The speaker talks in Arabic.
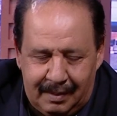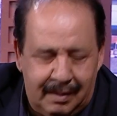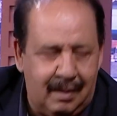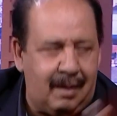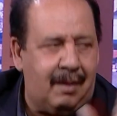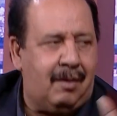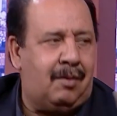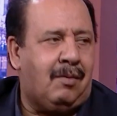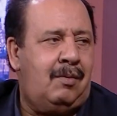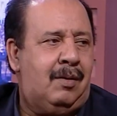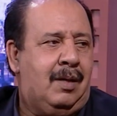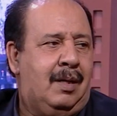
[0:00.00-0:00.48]

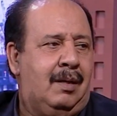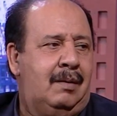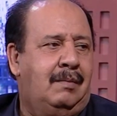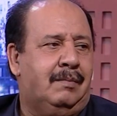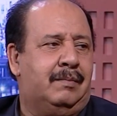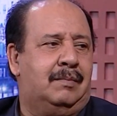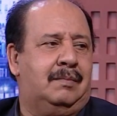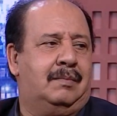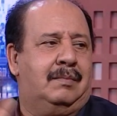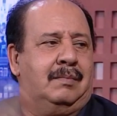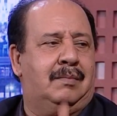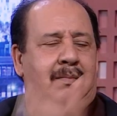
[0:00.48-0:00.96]
يا خويا
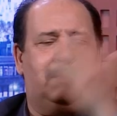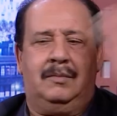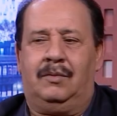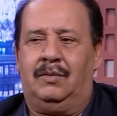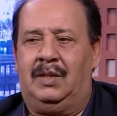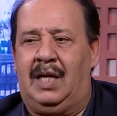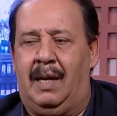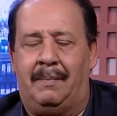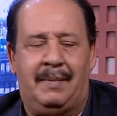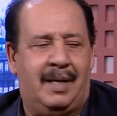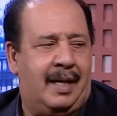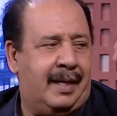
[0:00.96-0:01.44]

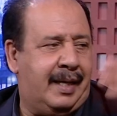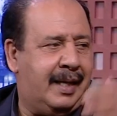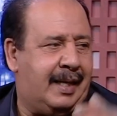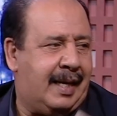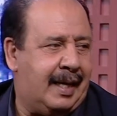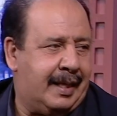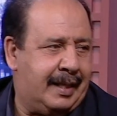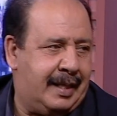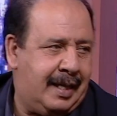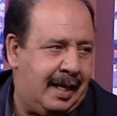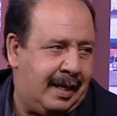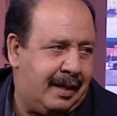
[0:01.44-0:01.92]
ونعمل اري
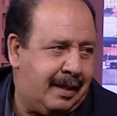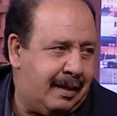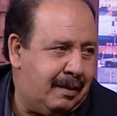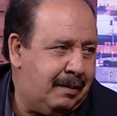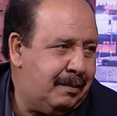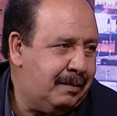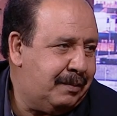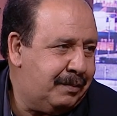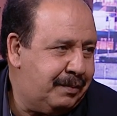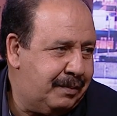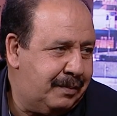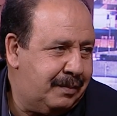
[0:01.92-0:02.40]
كاردياك
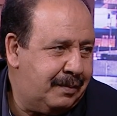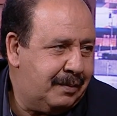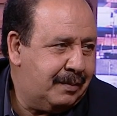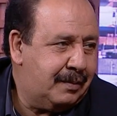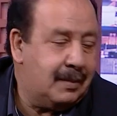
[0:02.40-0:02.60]
اه